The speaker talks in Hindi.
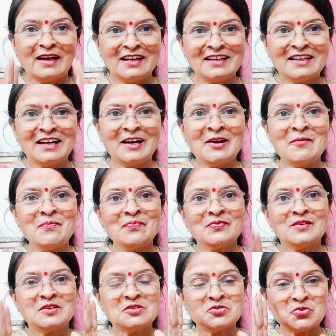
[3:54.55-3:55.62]
अनगा
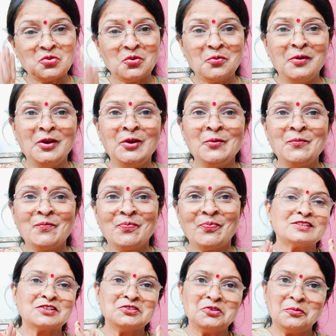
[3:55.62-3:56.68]
सोबी
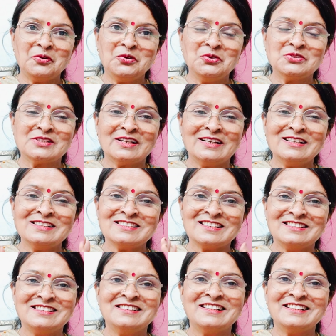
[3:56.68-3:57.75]
और इसके जो प्रोड्यूसर हैं
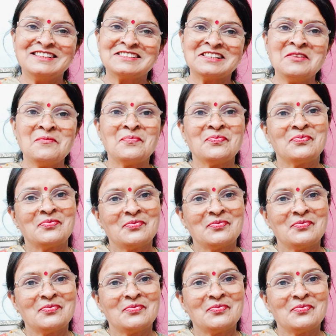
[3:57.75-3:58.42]
सजी नरेशन